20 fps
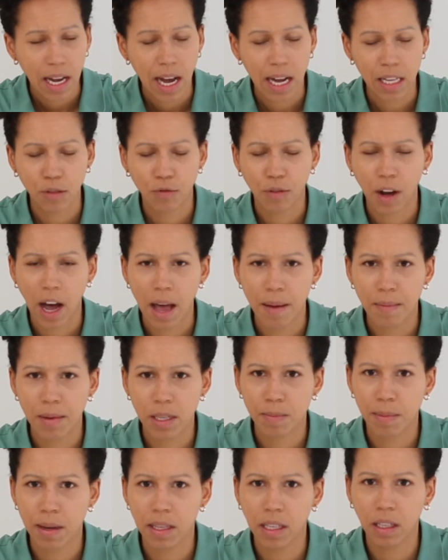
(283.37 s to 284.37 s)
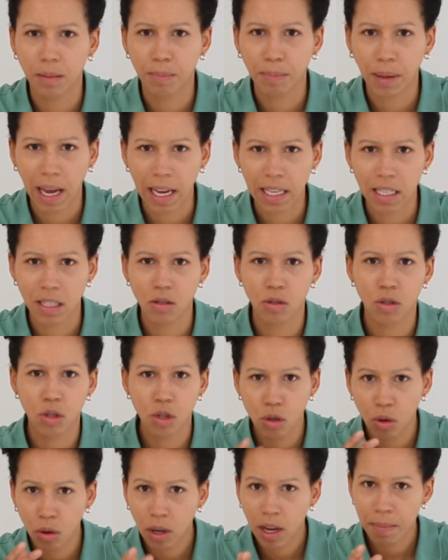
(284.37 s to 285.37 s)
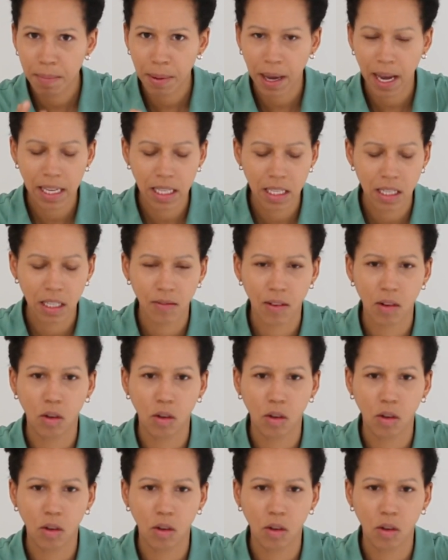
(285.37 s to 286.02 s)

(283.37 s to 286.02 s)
Also vor allem ist bei dir Pressen und Zunge pressen.